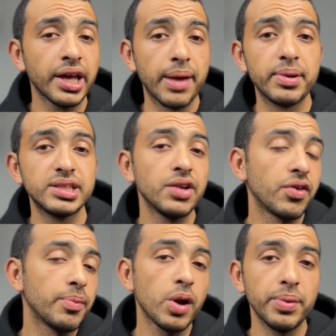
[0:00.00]
كاميرا
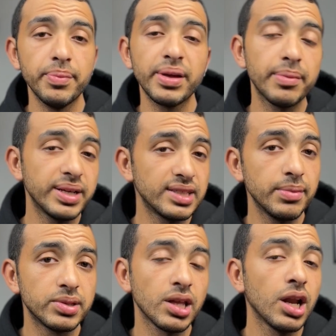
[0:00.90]
سيلفي 44 ميجا
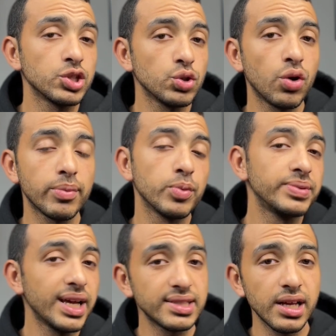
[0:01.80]
بكسل بتطلع صور
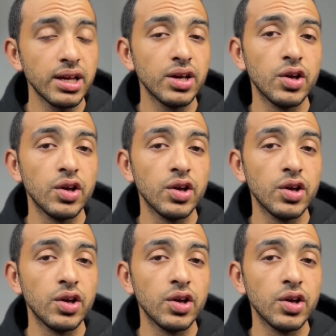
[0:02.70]
ممتازة